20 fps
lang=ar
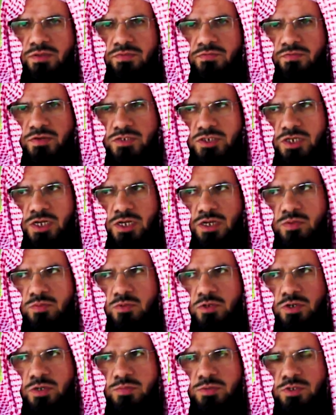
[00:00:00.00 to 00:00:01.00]

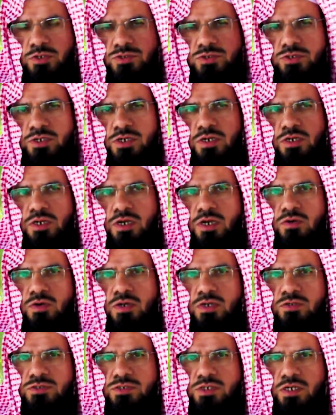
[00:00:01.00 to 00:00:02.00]
فجاءهم النبي صلى الله
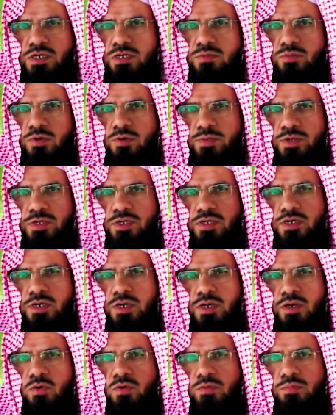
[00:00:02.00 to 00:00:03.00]
عليه وسلم وبين
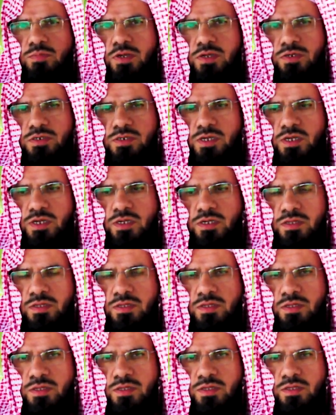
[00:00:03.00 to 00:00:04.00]
لهم أن
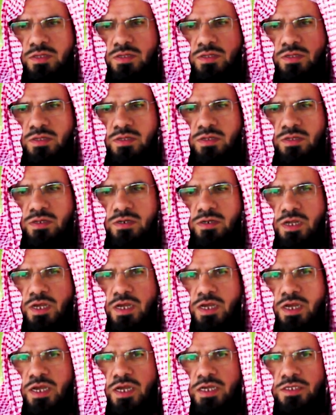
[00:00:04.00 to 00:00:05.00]

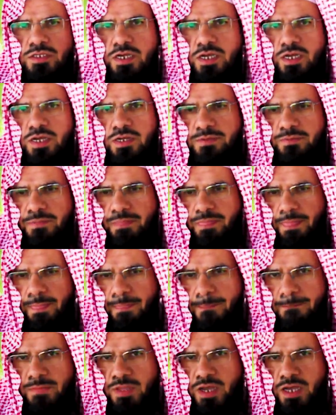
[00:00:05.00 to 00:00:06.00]
لا أحد
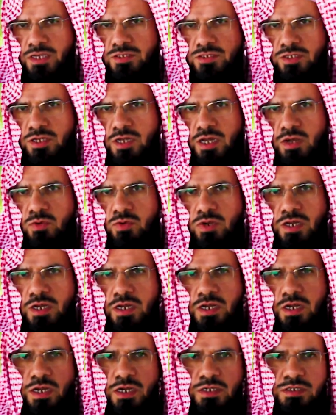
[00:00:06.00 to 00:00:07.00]
أتقى
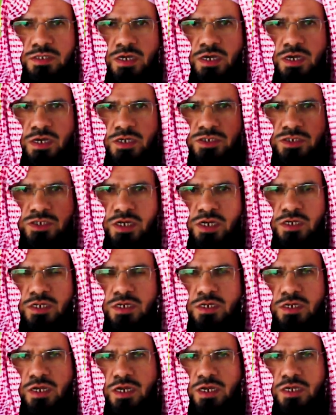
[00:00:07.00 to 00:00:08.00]
ولا أحد أخشى
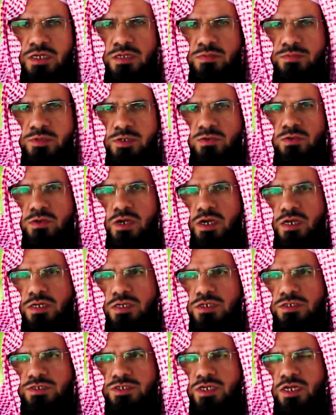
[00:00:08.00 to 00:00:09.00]
لله منه
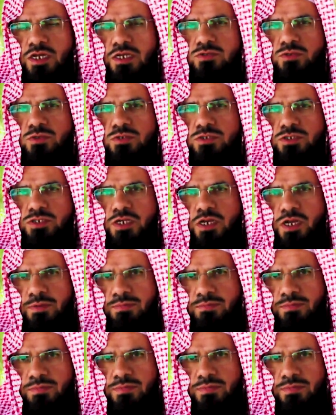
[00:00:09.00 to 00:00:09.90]
عليه الصلاة والسلام